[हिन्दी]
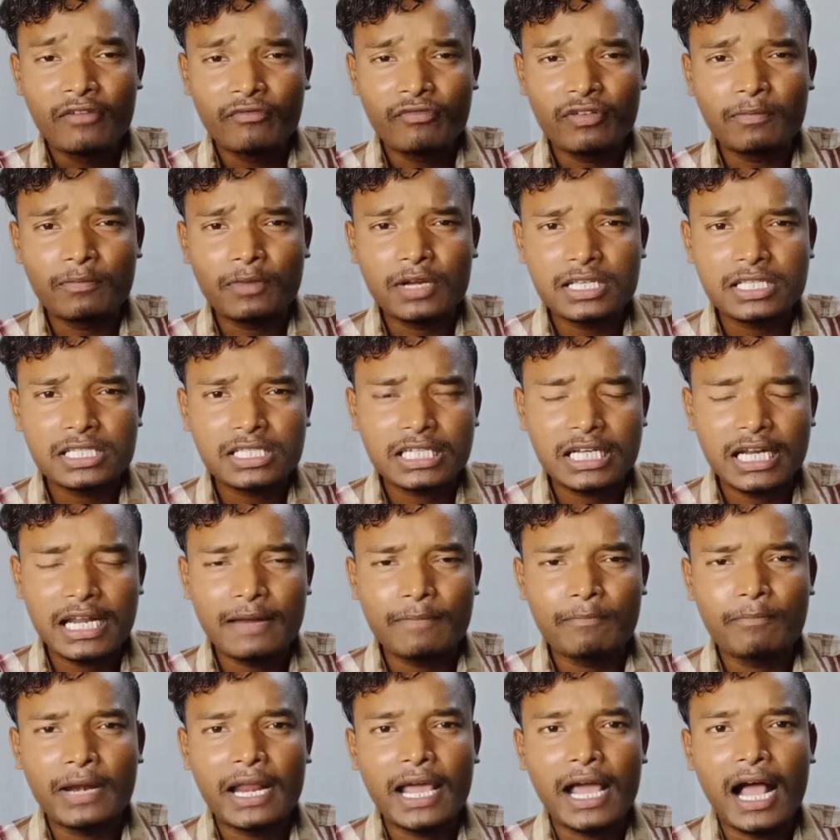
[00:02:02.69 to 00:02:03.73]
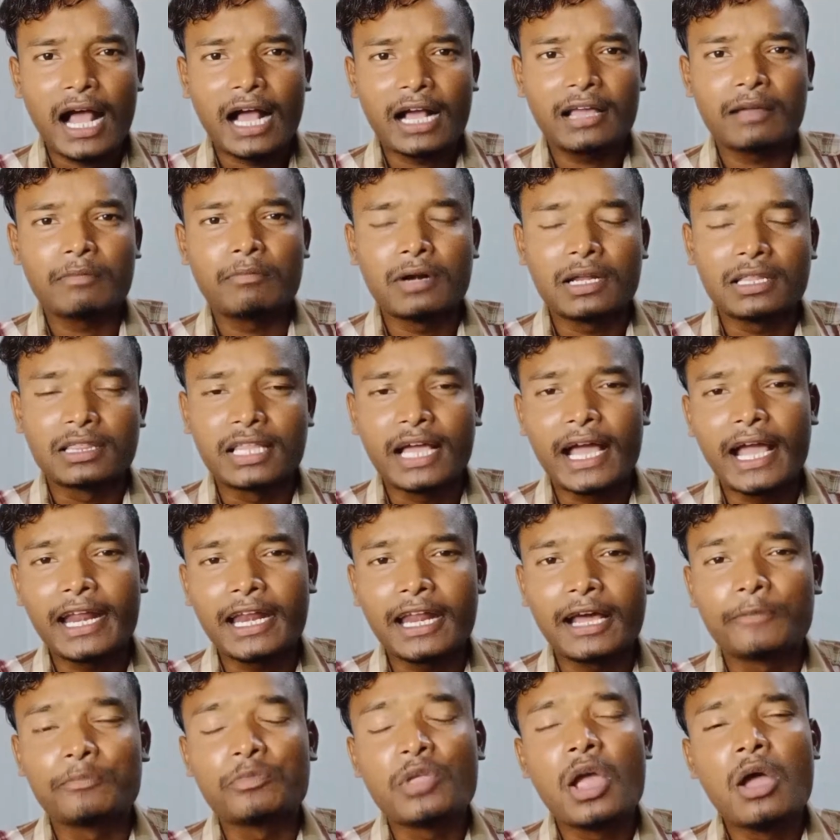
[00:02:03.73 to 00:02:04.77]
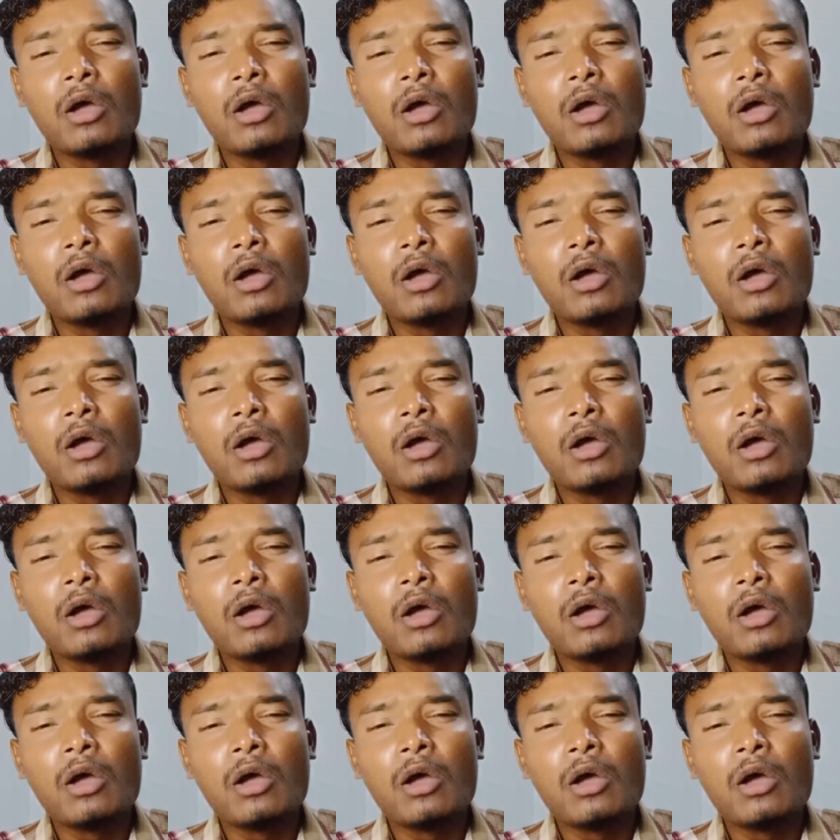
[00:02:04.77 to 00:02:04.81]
फिल्म का स्क्रीन प्ले आगे बढ़ता है ना